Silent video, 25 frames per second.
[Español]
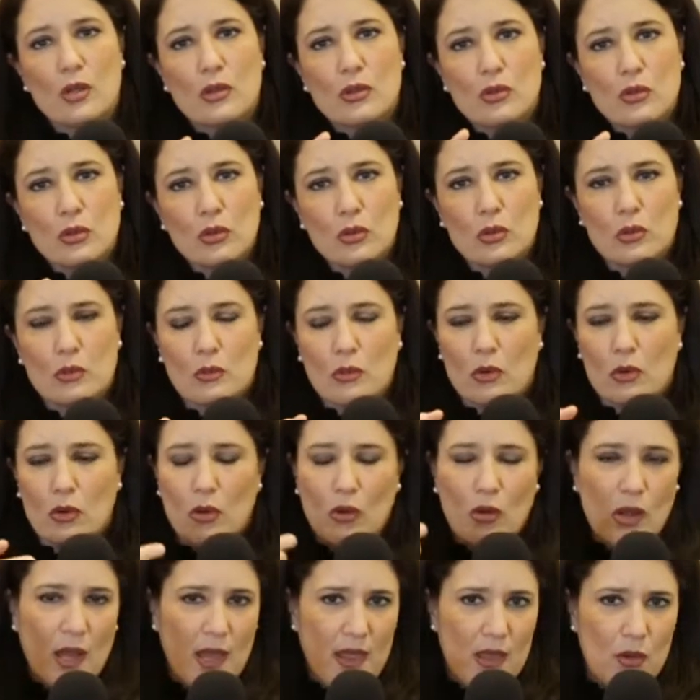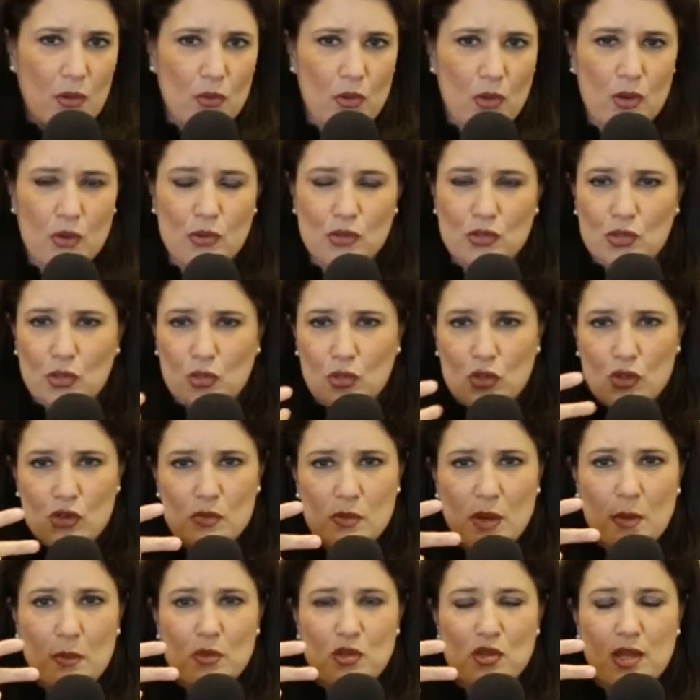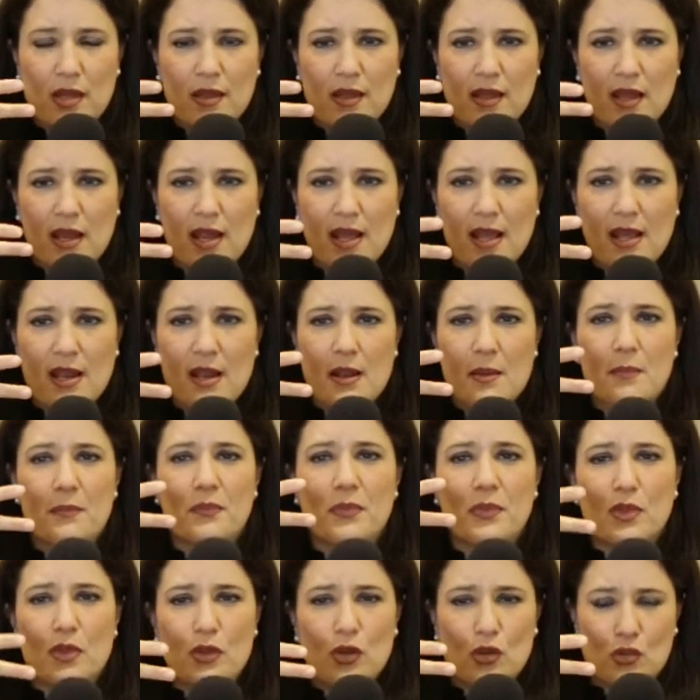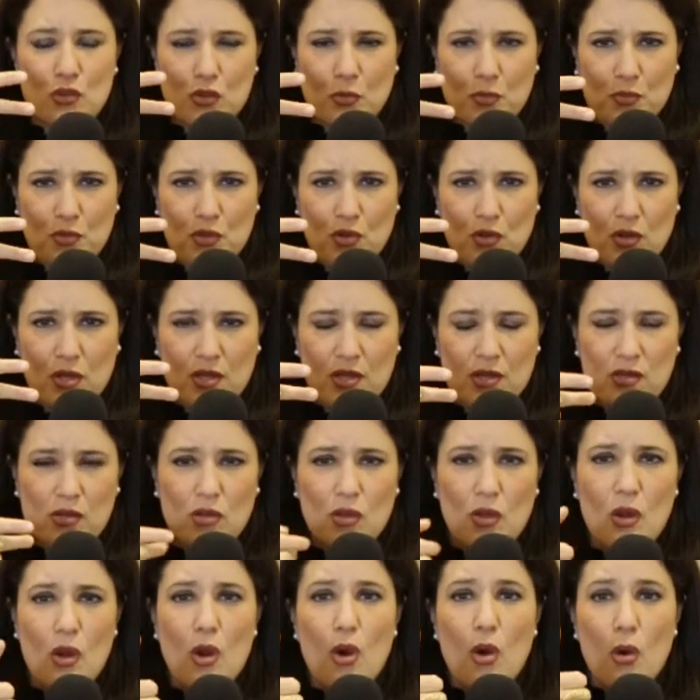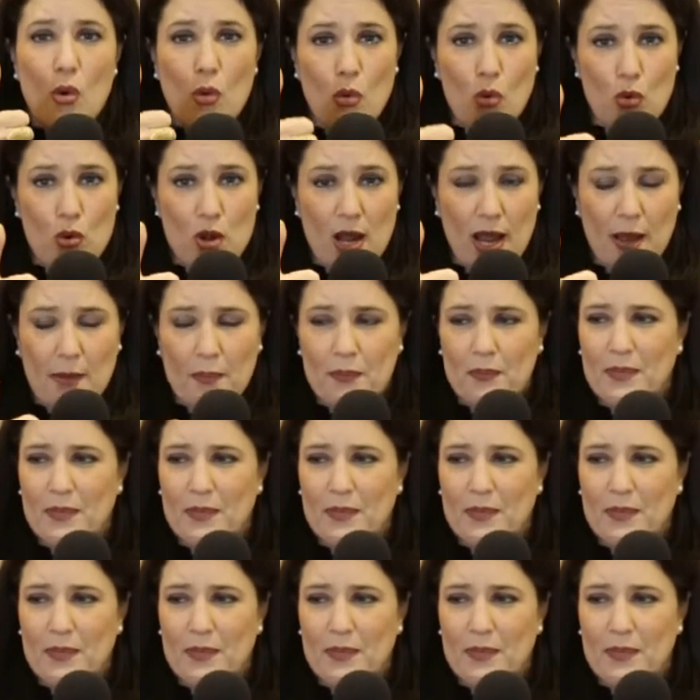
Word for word: tú o cada uno de nosotros vamos a tener dos opciones. Una,